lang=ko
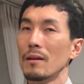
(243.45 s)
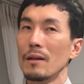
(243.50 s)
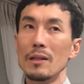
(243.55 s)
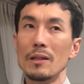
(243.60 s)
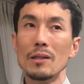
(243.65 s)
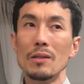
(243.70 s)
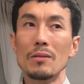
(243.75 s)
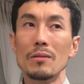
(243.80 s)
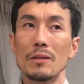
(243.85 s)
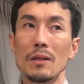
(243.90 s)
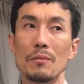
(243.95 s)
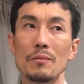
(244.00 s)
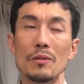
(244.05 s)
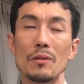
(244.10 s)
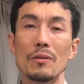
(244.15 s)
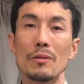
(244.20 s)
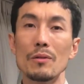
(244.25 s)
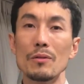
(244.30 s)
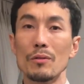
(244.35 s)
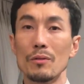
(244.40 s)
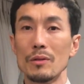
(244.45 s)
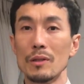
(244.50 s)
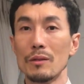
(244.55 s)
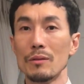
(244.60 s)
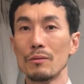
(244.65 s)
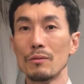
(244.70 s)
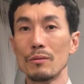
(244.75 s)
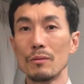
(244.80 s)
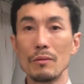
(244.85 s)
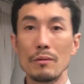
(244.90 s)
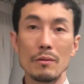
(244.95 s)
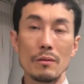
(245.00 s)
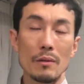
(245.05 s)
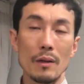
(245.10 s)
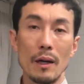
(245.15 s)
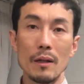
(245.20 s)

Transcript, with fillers: 일찍 거 삼성 거도 친구